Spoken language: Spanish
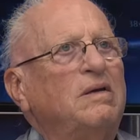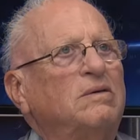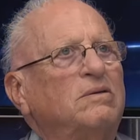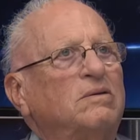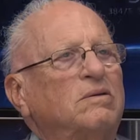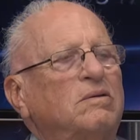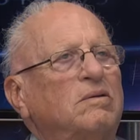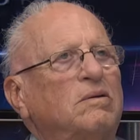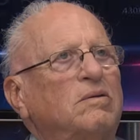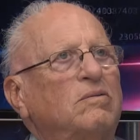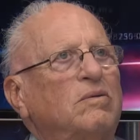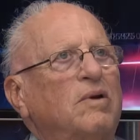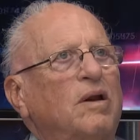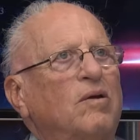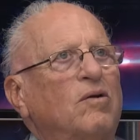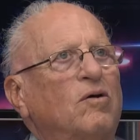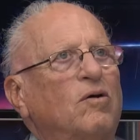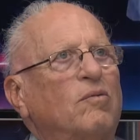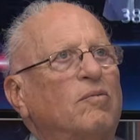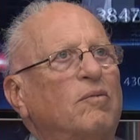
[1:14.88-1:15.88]
Yo tengo una
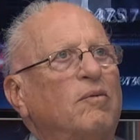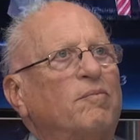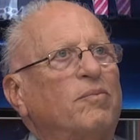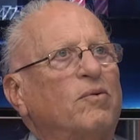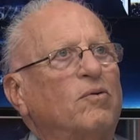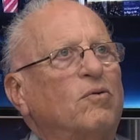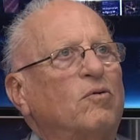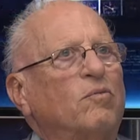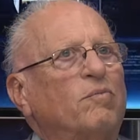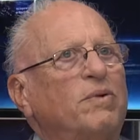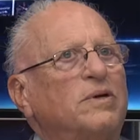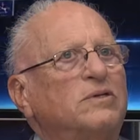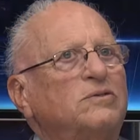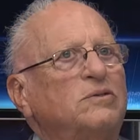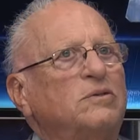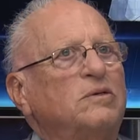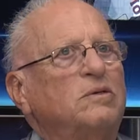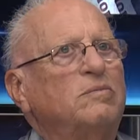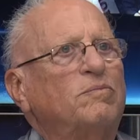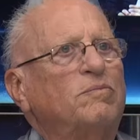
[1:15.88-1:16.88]
enorme
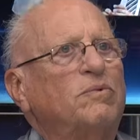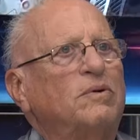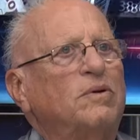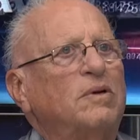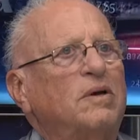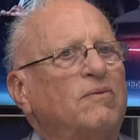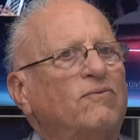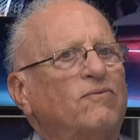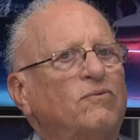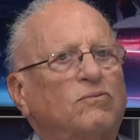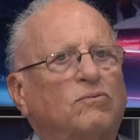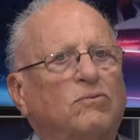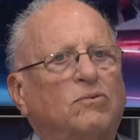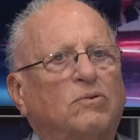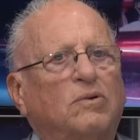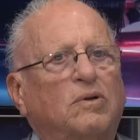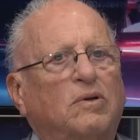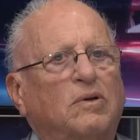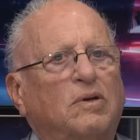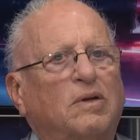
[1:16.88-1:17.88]
preocupación por el
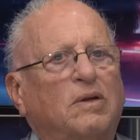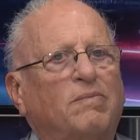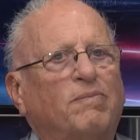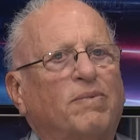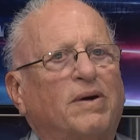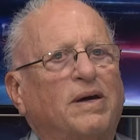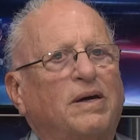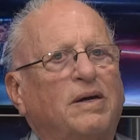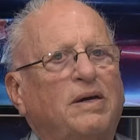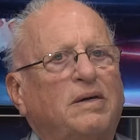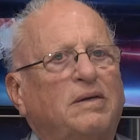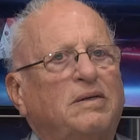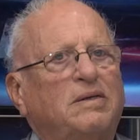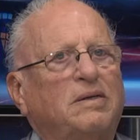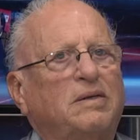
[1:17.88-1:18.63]
futuro del país,